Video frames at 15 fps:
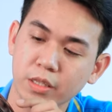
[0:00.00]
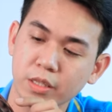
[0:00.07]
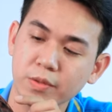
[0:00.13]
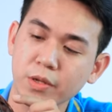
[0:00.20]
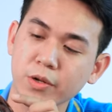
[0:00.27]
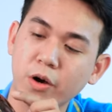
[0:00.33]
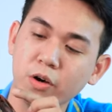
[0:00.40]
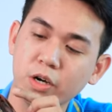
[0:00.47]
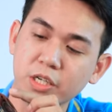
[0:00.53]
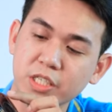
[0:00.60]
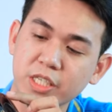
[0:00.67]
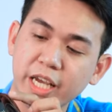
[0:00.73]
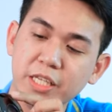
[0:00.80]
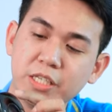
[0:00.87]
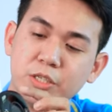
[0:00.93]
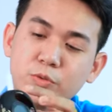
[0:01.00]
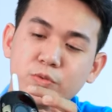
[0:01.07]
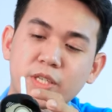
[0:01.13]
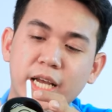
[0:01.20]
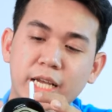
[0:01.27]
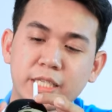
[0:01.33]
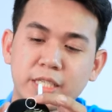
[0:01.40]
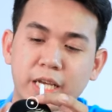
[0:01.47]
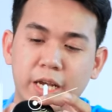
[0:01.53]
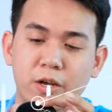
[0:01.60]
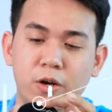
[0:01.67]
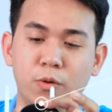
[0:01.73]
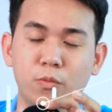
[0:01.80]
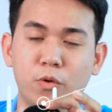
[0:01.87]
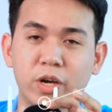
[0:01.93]
tiếp theo đó ở trên thì chúng ta sẽ
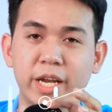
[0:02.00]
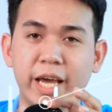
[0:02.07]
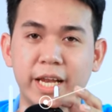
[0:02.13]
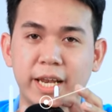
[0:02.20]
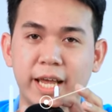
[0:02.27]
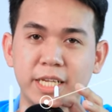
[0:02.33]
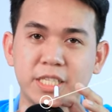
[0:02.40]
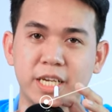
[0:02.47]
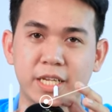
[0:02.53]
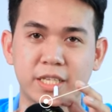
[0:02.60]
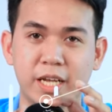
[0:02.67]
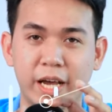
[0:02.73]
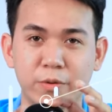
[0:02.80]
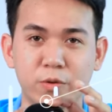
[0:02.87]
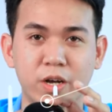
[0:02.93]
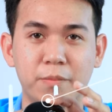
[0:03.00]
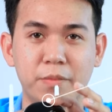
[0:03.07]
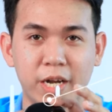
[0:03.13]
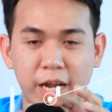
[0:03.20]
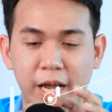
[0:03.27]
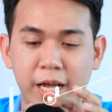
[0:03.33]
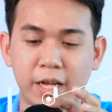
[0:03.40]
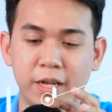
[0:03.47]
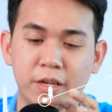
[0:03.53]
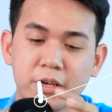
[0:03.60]
có một cái đèn led trạng thái của camera